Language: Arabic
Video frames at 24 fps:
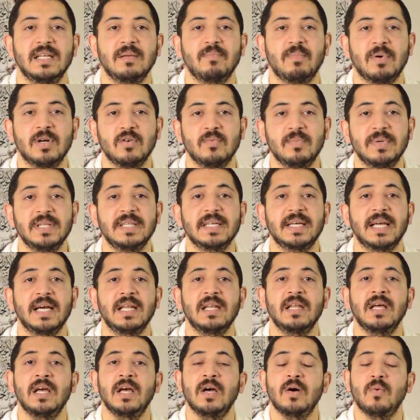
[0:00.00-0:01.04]

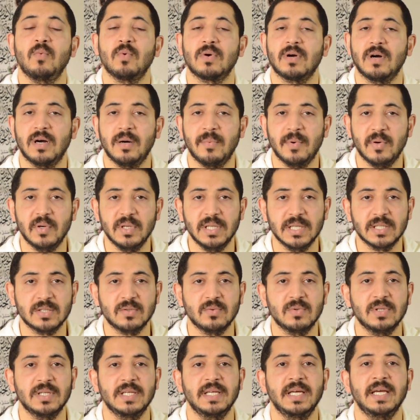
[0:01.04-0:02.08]
البايوميديكال وكهرباء
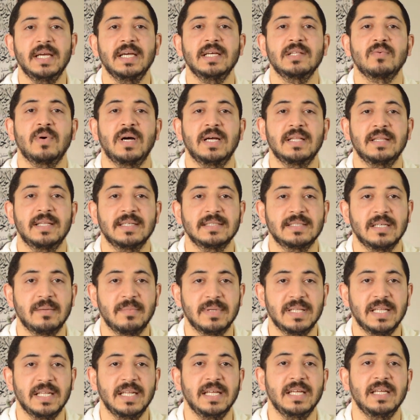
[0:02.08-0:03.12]
الكترونيات وهندسه
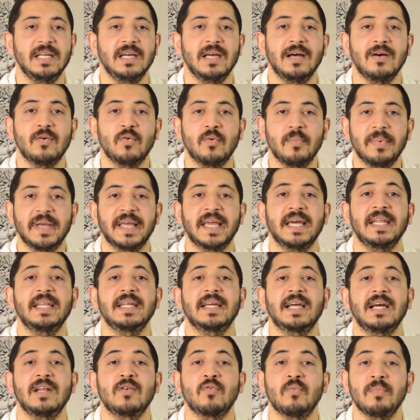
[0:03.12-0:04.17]
مدنيه
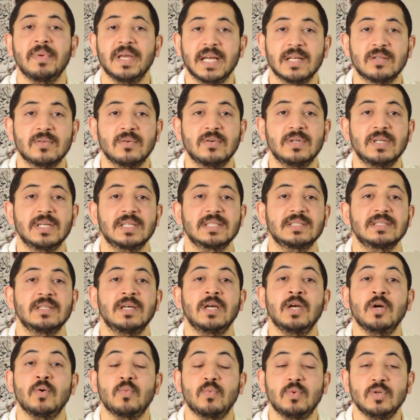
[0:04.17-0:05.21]
وميكانيكال وميكاترونكس
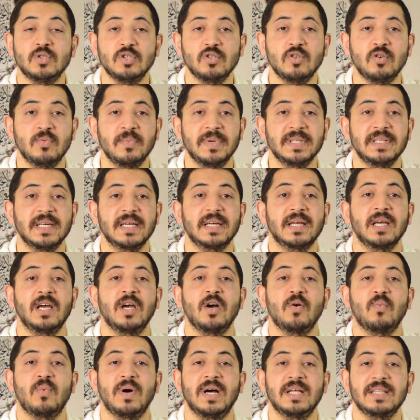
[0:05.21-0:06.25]
وجيوميتري الاناليتيك
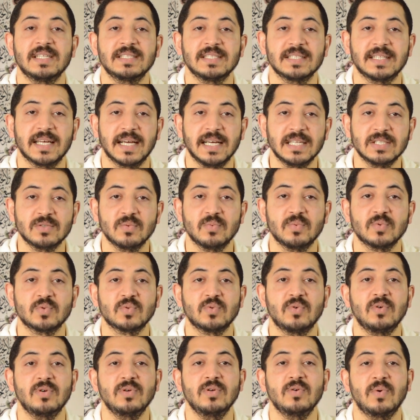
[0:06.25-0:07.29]
وهندسه غاز
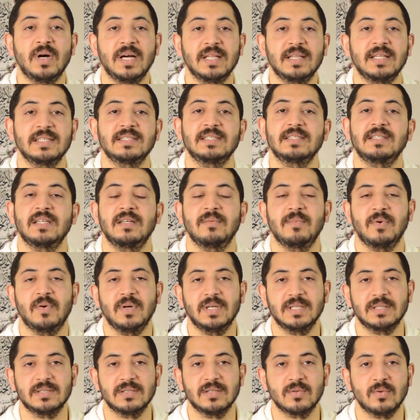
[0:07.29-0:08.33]
وبترول وهندسه
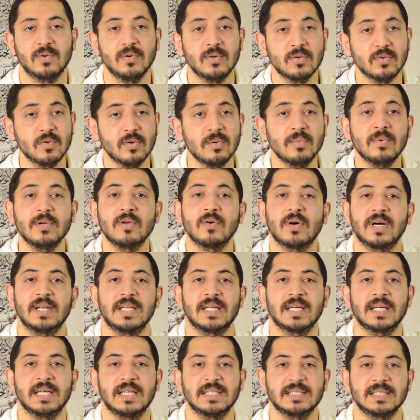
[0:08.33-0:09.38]
المواد كل دول باللغه
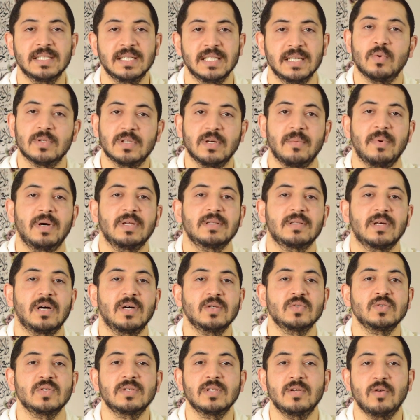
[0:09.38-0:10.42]
الانجليزيه وطبعا
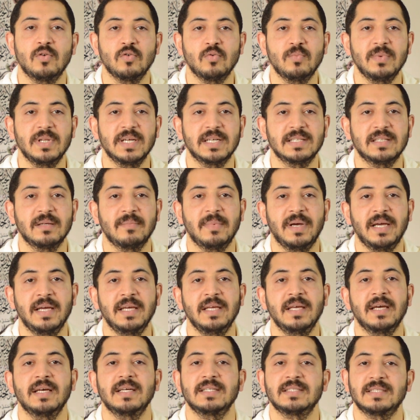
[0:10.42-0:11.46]
تخصصات العلوم
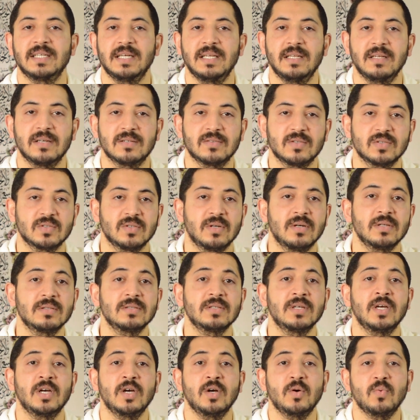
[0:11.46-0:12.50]
الاجتماعيه زي الاقتصاد
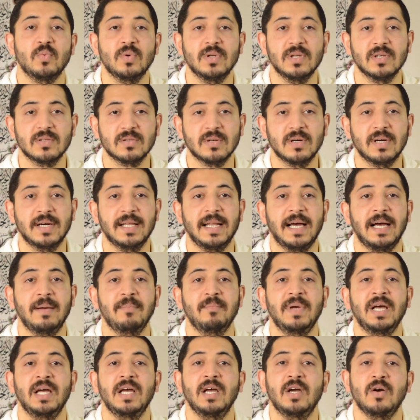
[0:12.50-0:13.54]
والإدارة
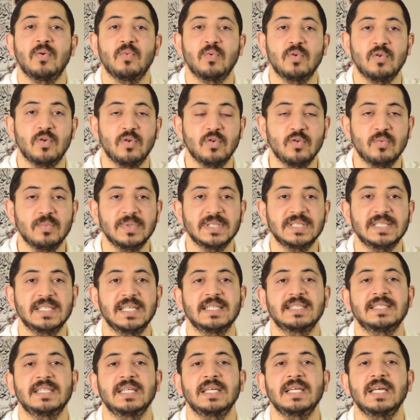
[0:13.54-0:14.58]
العامة والعلوم
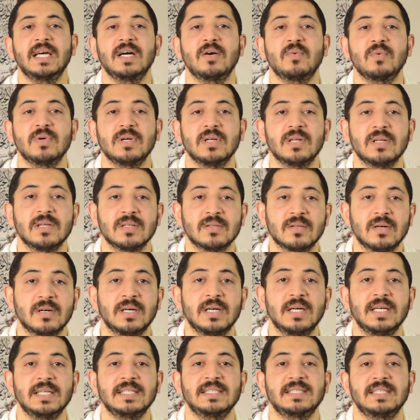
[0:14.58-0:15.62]
السياسية والإدارة
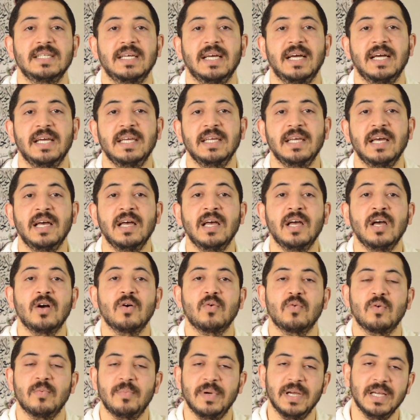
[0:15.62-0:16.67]
السياحية
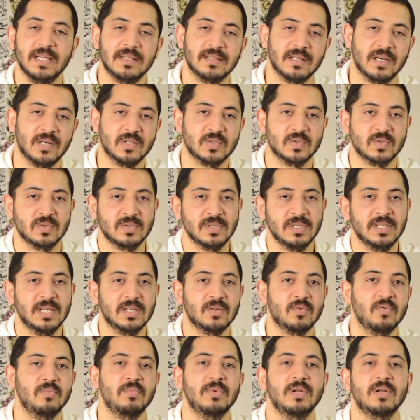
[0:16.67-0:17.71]
وباقي التخصصات
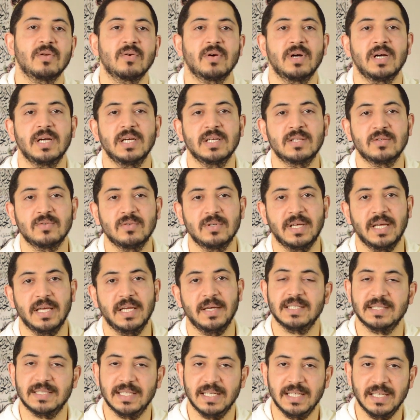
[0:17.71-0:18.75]
هتكون باللغة
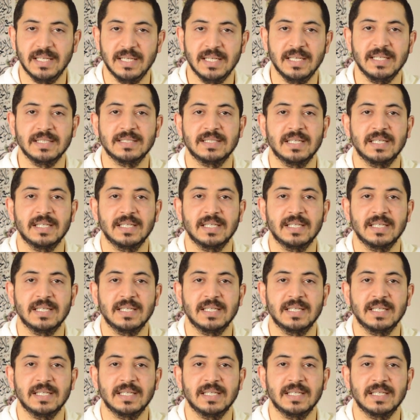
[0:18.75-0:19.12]
التركية زي إيه؟